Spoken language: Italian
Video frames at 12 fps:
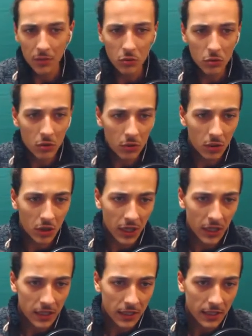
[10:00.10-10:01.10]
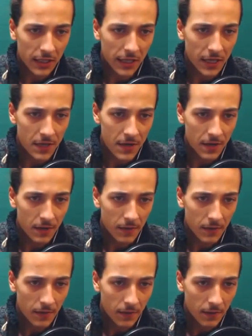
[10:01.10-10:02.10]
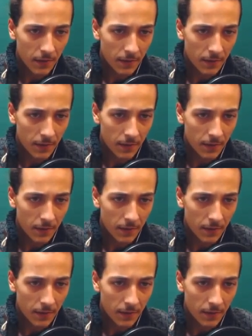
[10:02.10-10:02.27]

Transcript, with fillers: Dammi tutto quello che hai, cagna.